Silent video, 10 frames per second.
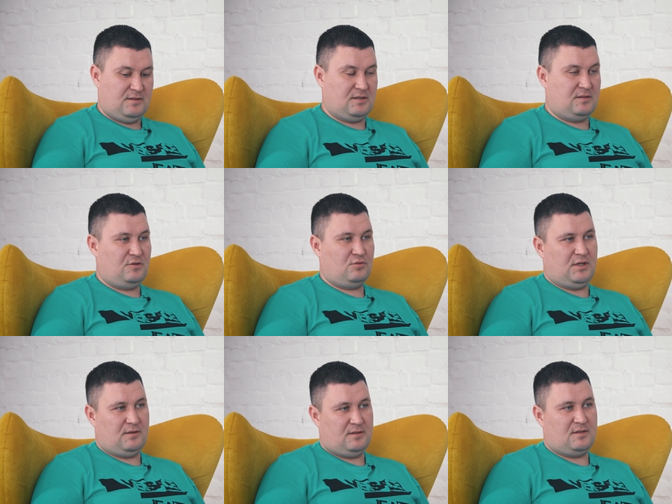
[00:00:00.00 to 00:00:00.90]
зайти
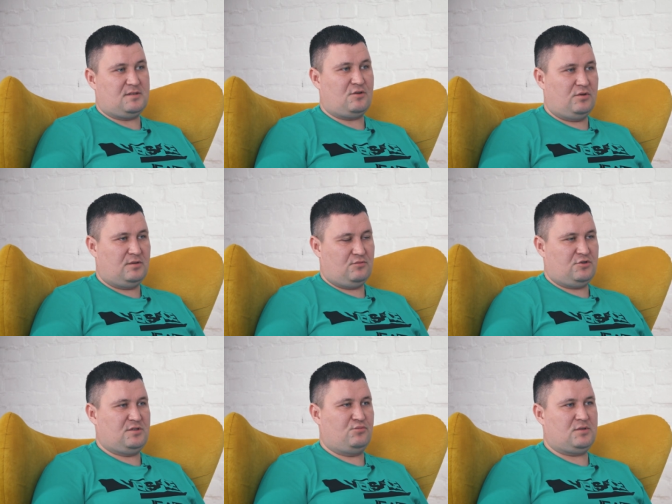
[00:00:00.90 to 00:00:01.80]
туда, настроить и
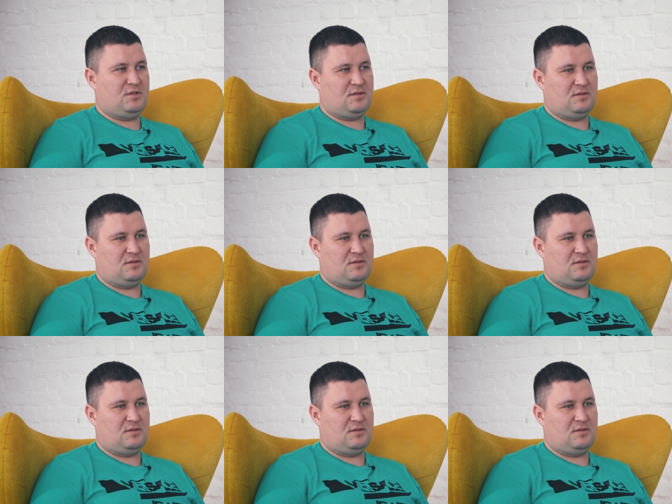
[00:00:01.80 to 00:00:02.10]
уже запуститься.